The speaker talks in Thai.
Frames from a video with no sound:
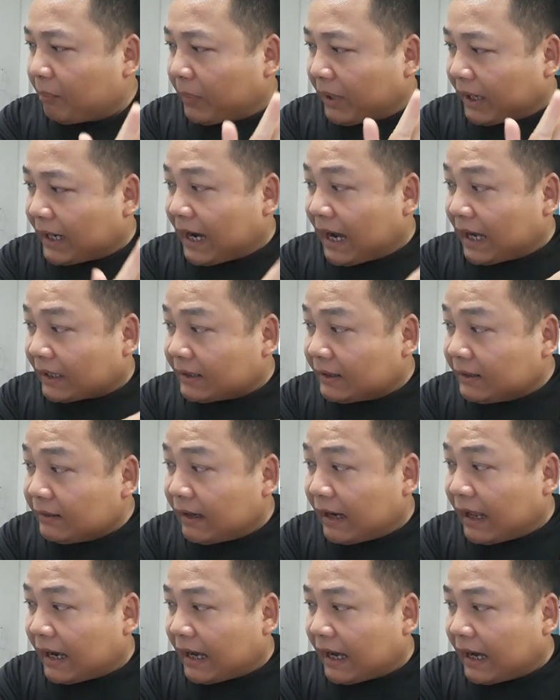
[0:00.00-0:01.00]
ประกาศขึ้
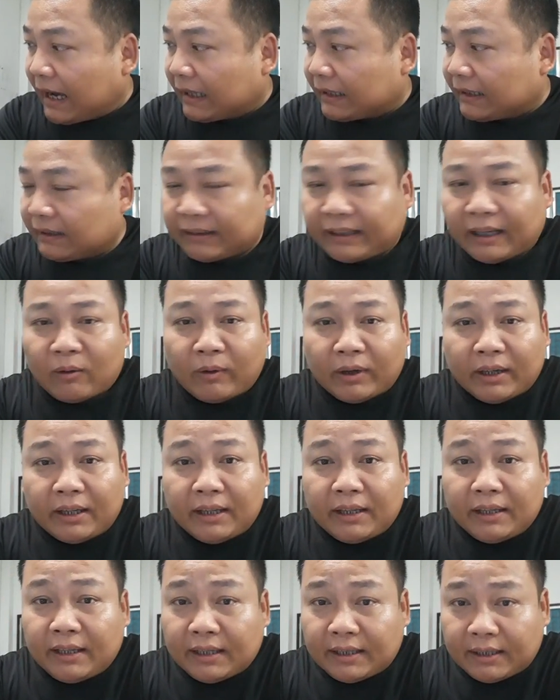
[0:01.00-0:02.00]
นราคาตั้งแต่วัน
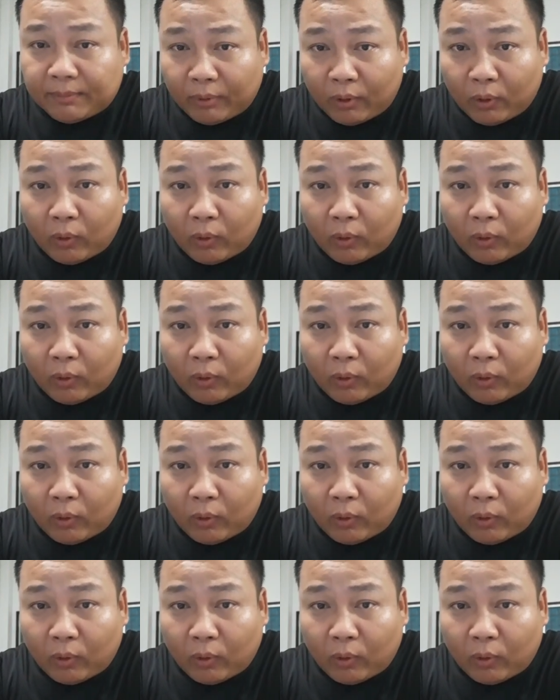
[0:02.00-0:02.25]
ที่